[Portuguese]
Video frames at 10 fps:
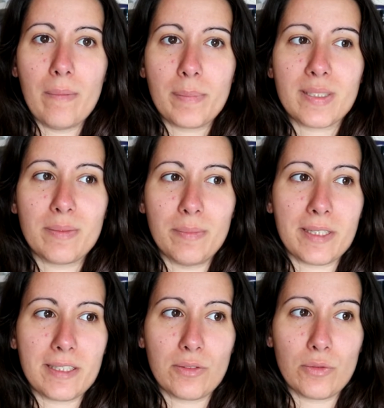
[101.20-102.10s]

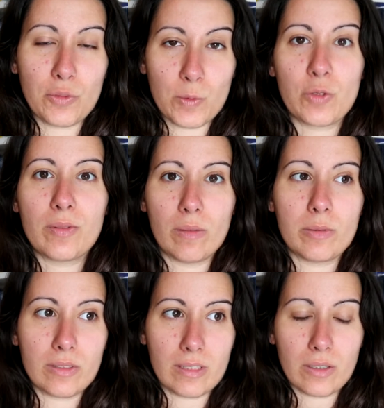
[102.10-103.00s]
perceber os meus
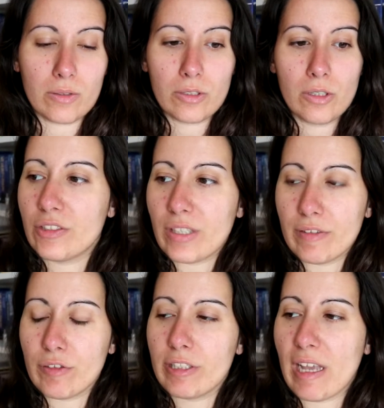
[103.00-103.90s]
próprios erros. Eu estava
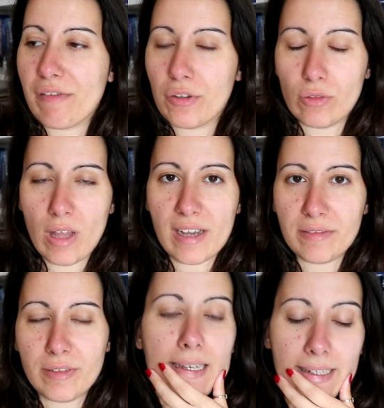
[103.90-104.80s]
no dia a ver um live
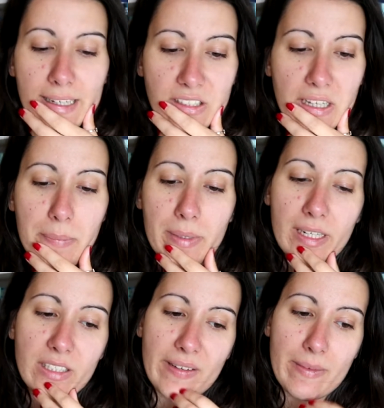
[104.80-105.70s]
em que esta
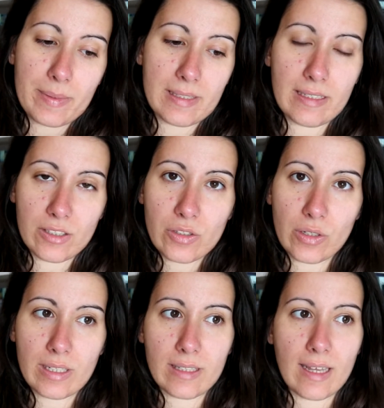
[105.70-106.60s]
rapariga estava a partilhar a
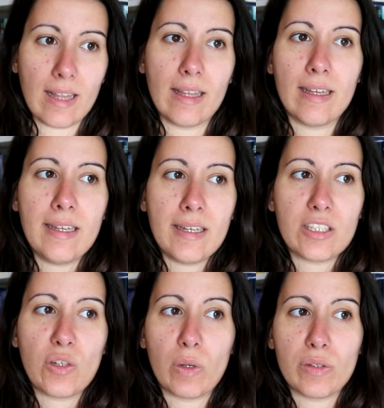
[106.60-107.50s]
história dela
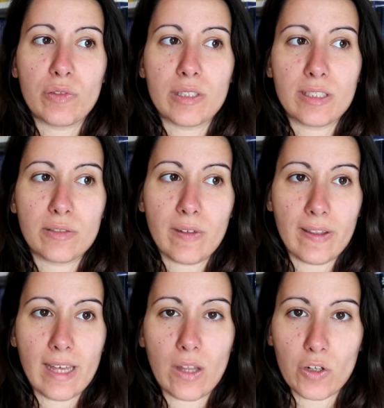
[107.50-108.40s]
que quando foi ter o filho
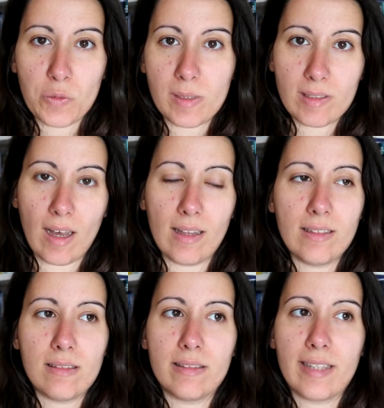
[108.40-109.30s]
dela ao
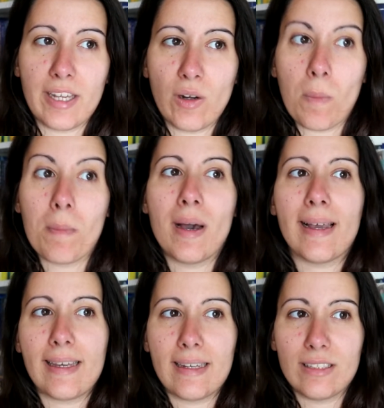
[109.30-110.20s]
hospital deram
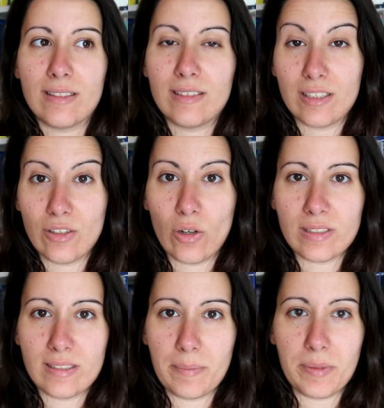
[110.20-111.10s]
meia da
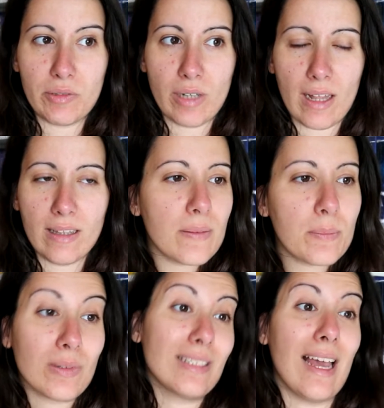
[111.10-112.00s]
dose de epidural
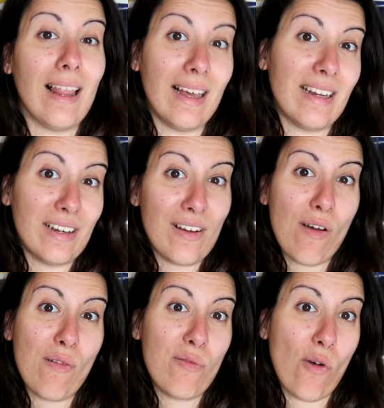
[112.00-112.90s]
porque ela era
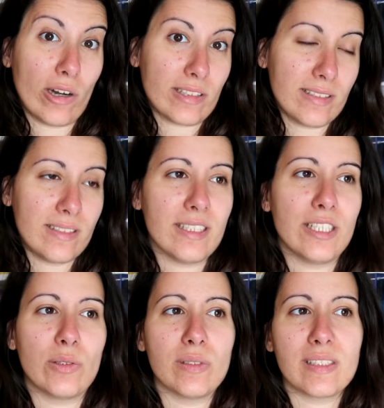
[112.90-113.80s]
forte e
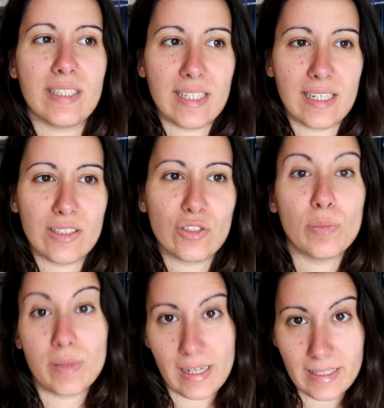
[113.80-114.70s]
conseguia superar